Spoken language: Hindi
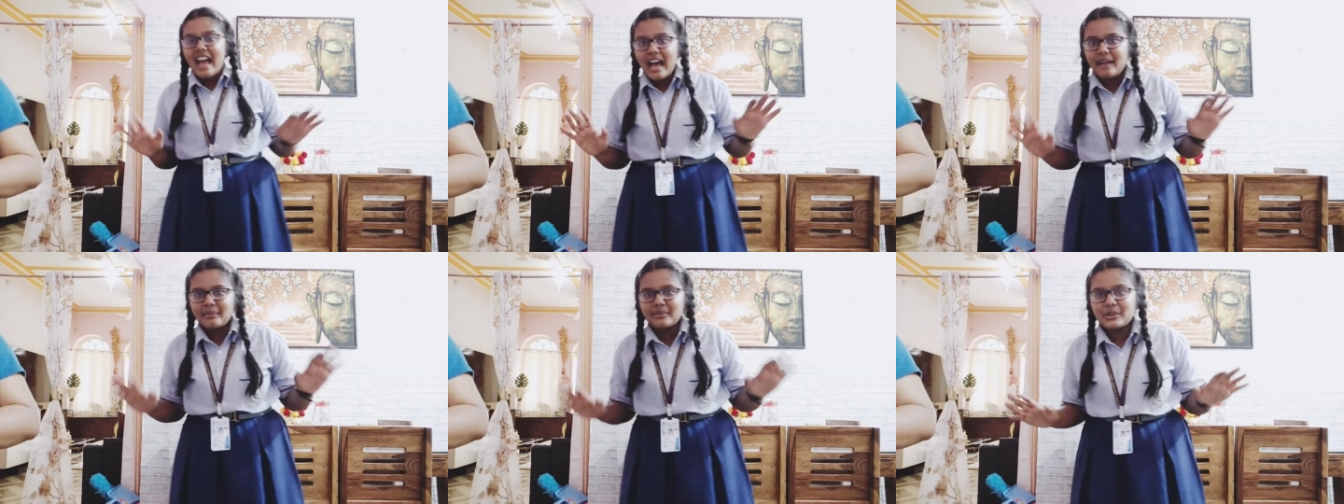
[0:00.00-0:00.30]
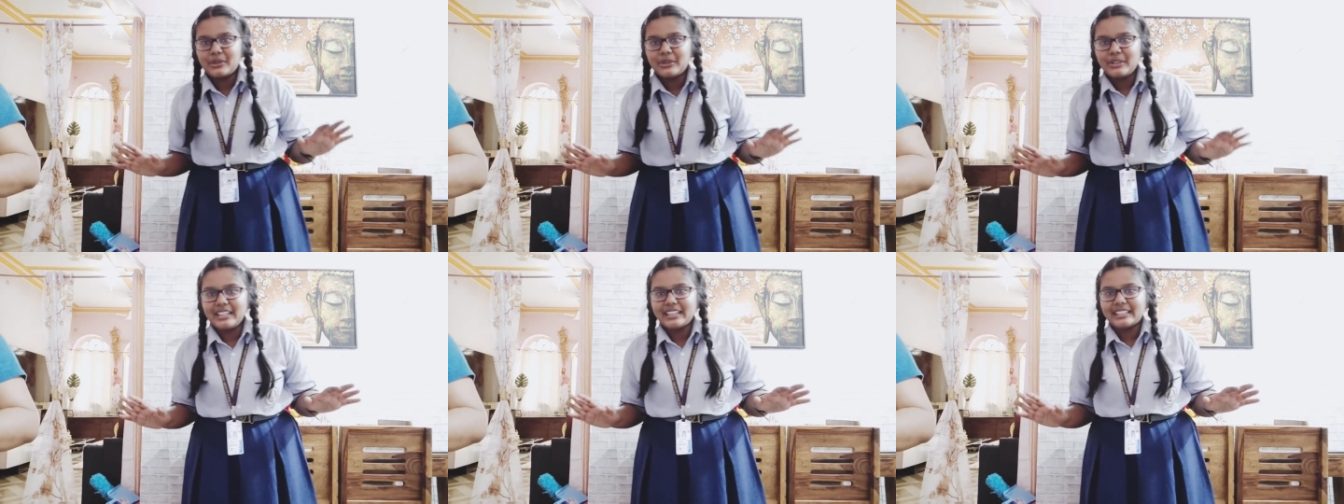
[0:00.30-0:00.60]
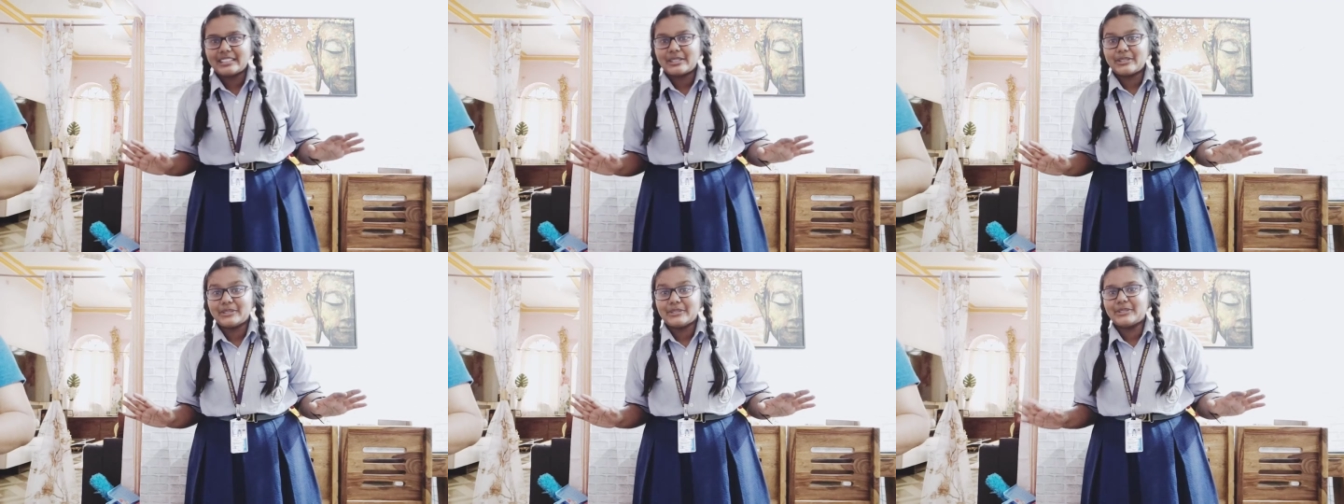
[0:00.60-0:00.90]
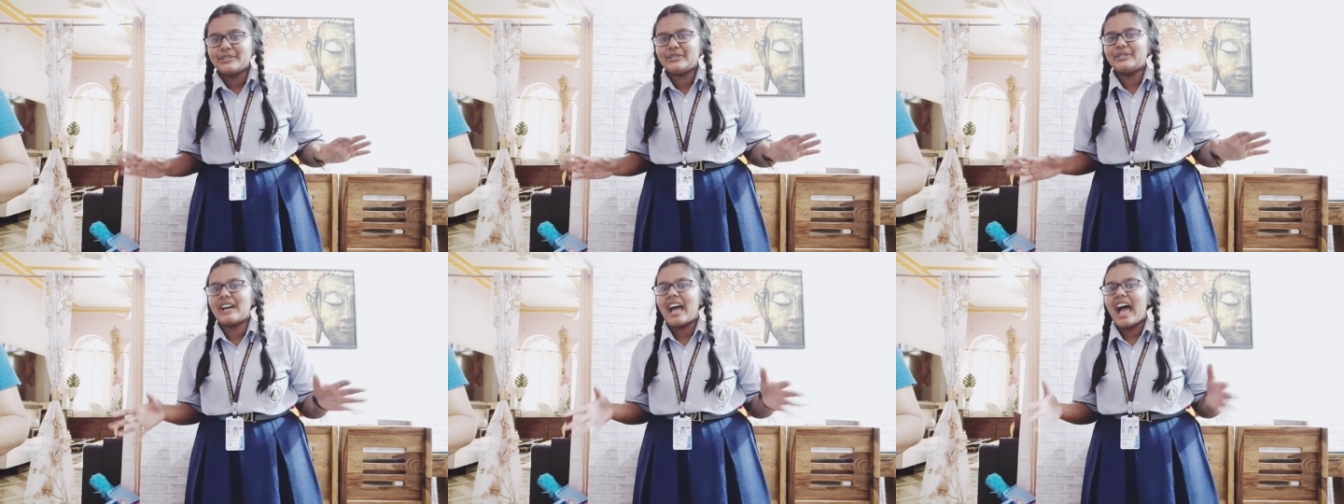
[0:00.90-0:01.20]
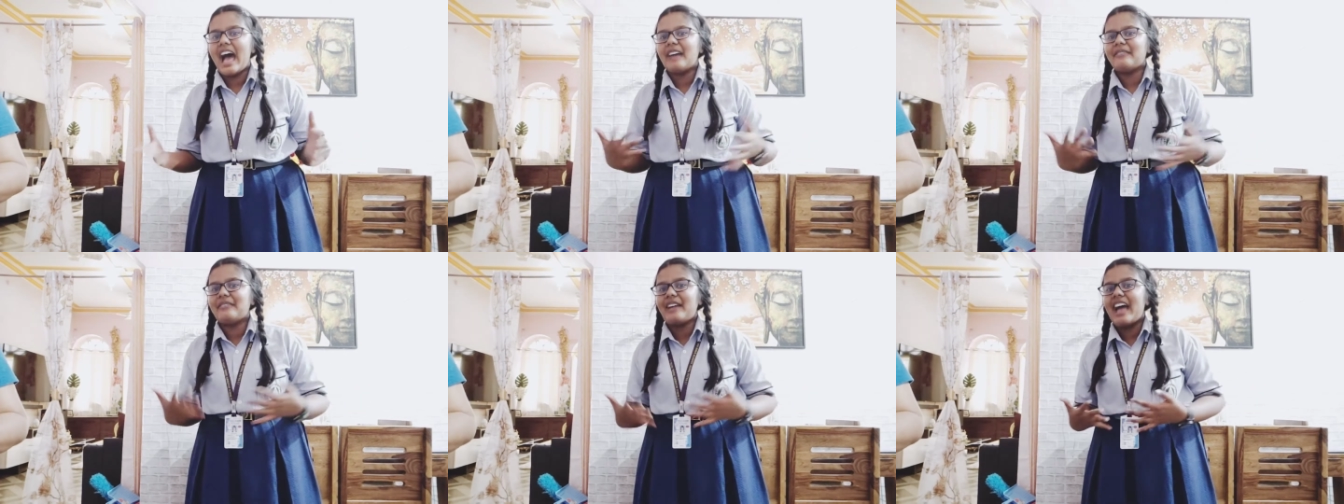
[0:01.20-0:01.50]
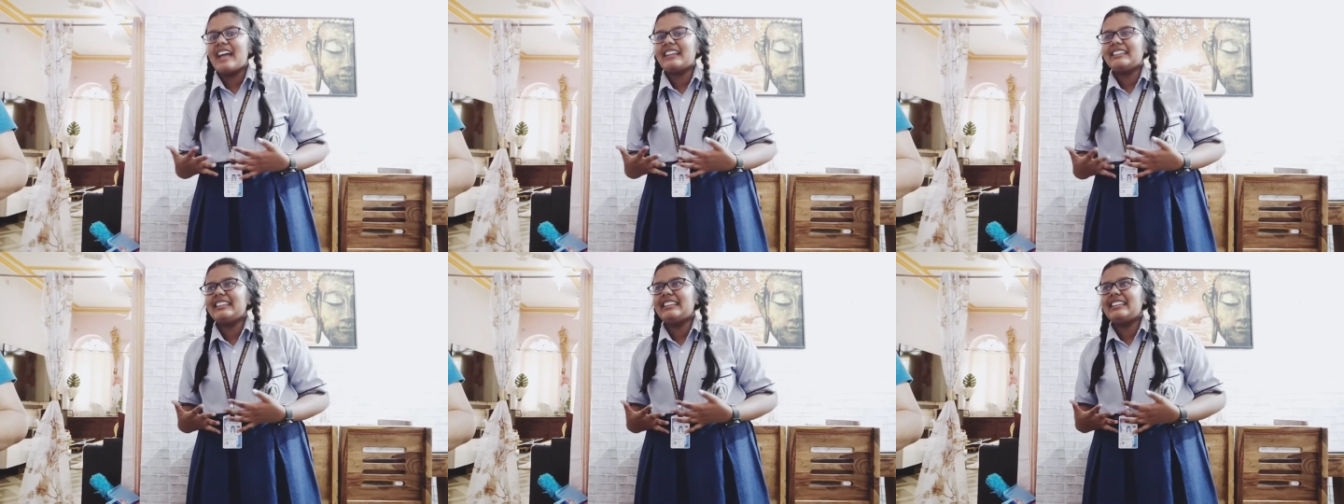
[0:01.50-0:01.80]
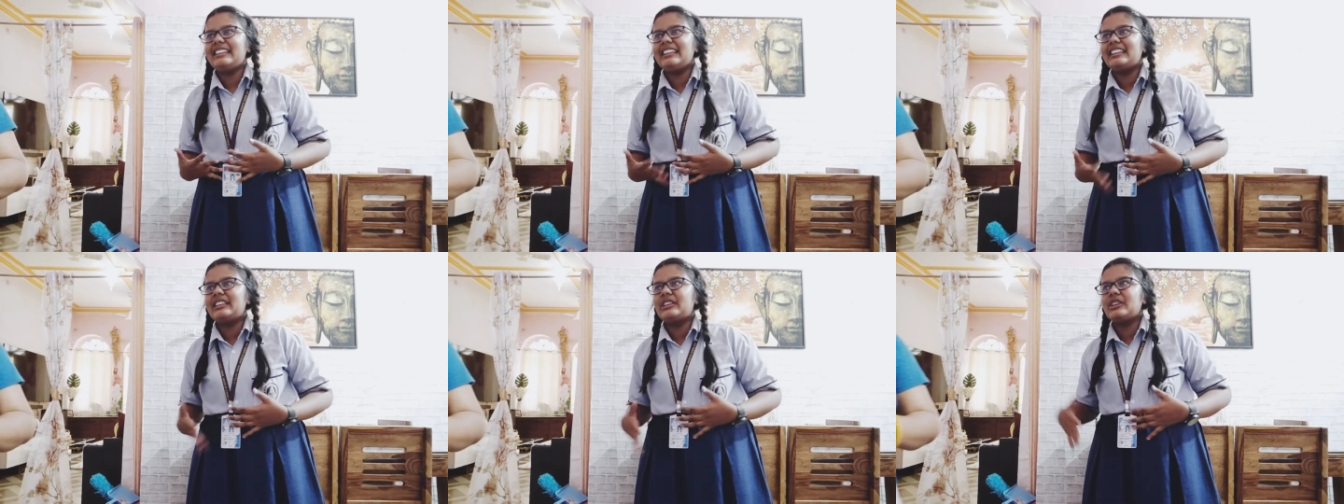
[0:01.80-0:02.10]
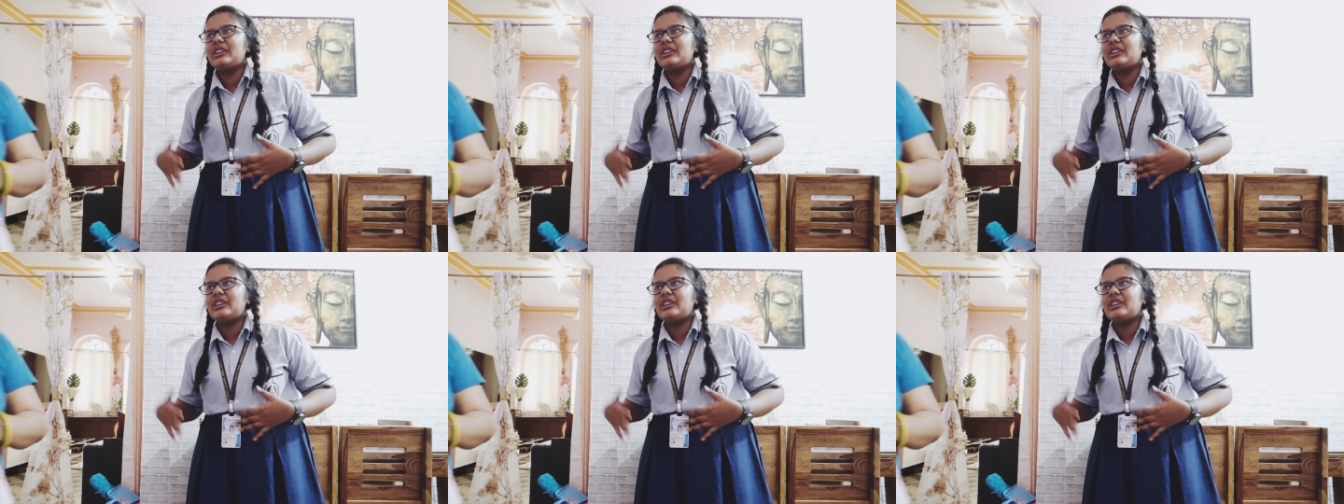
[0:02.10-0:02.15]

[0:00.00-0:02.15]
I'm going to have an